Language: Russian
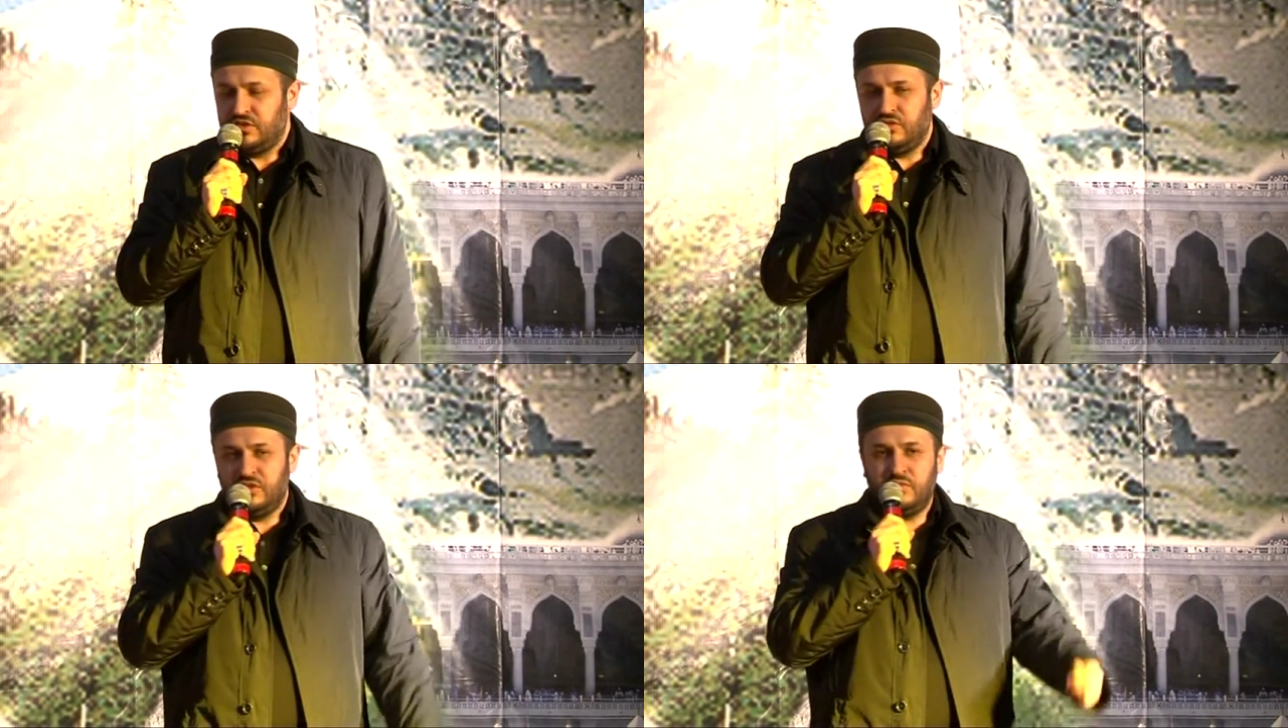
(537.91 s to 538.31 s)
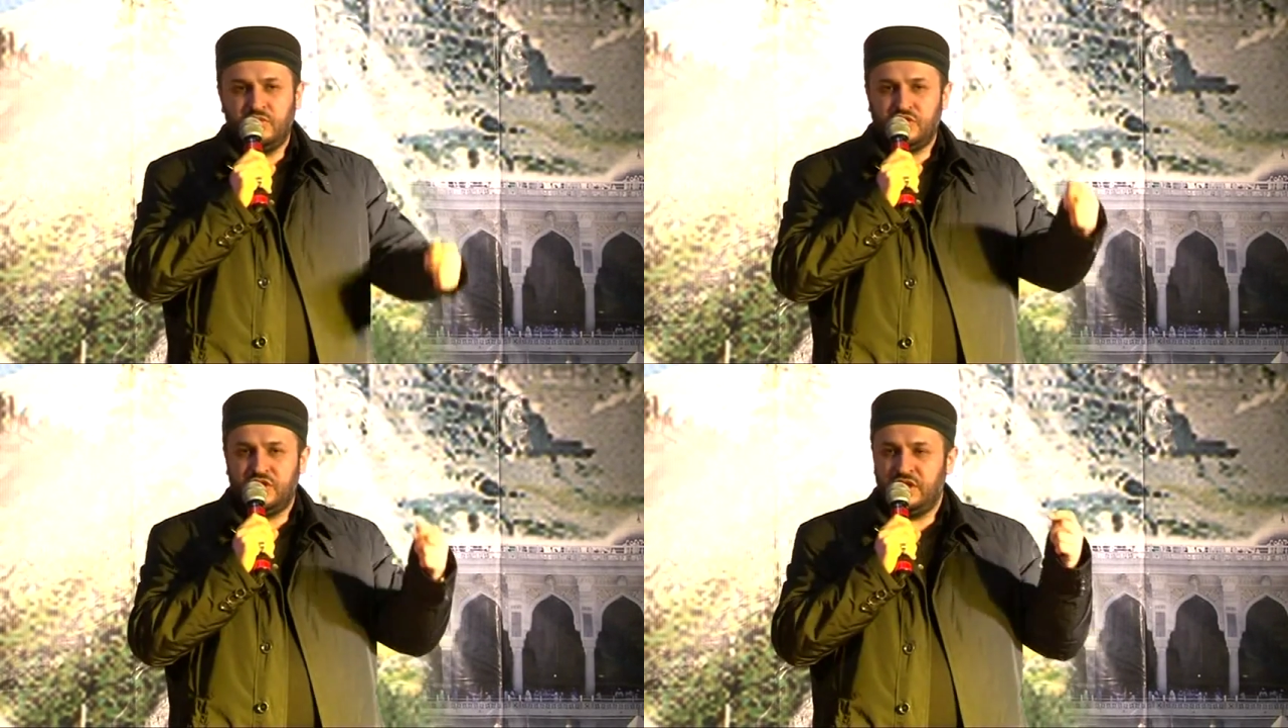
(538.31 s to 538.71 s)
Сегодня
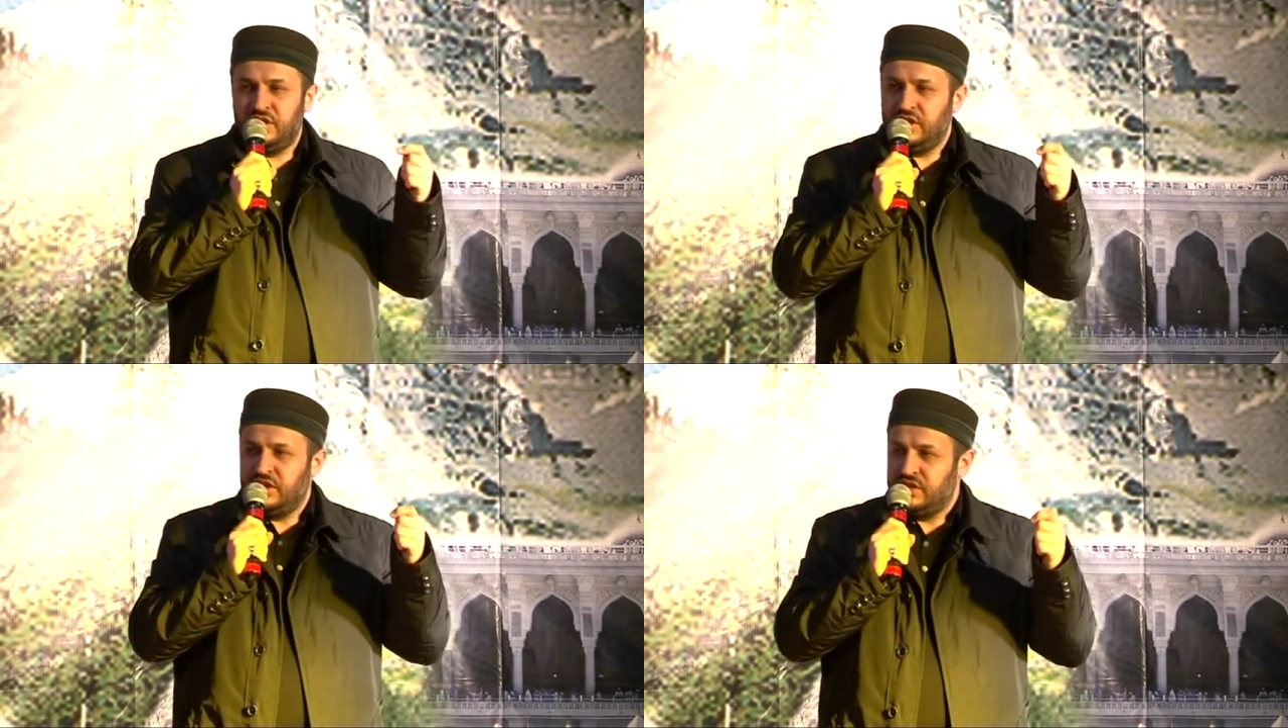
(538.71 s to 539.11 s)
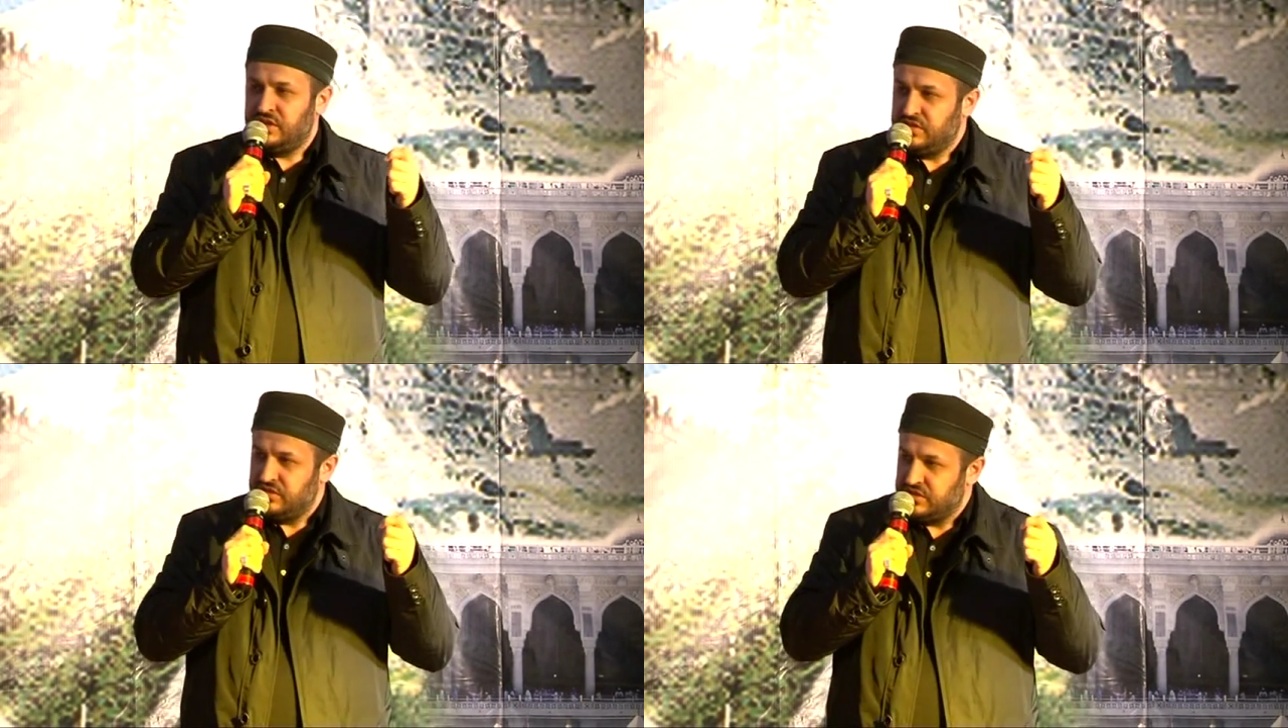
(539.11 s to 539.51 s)
можно и э,
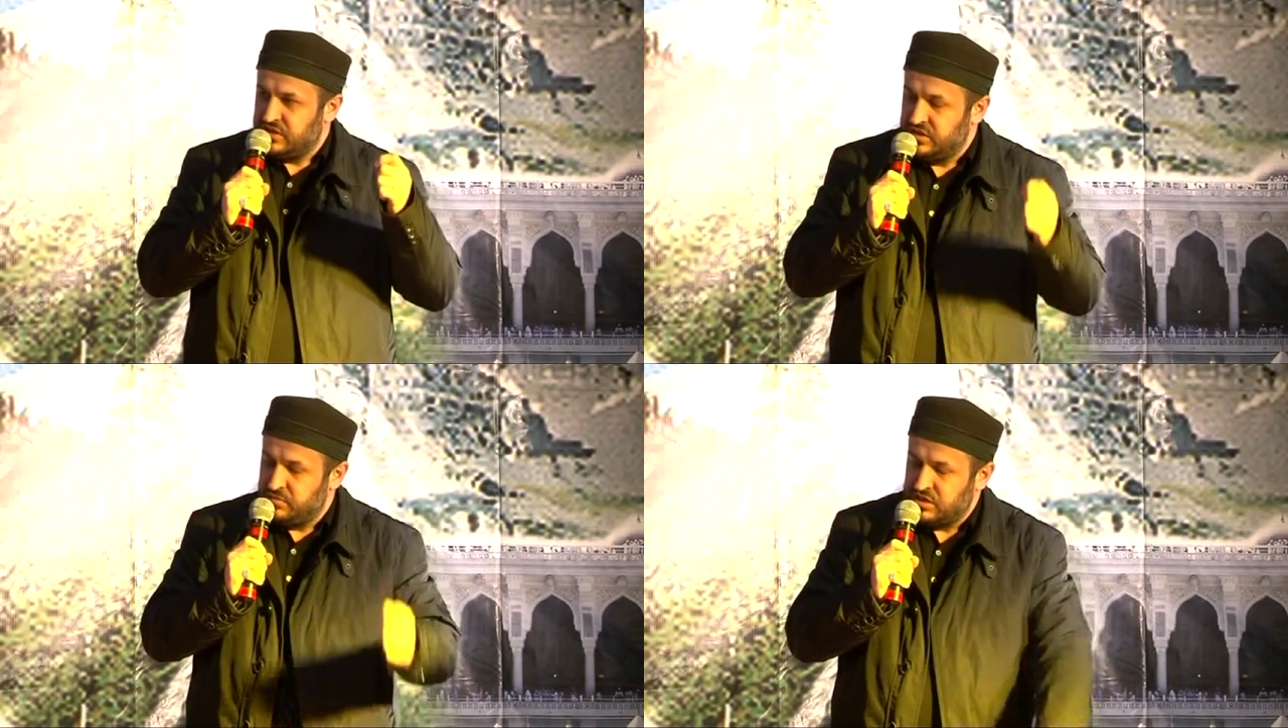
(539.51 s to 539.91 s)
э,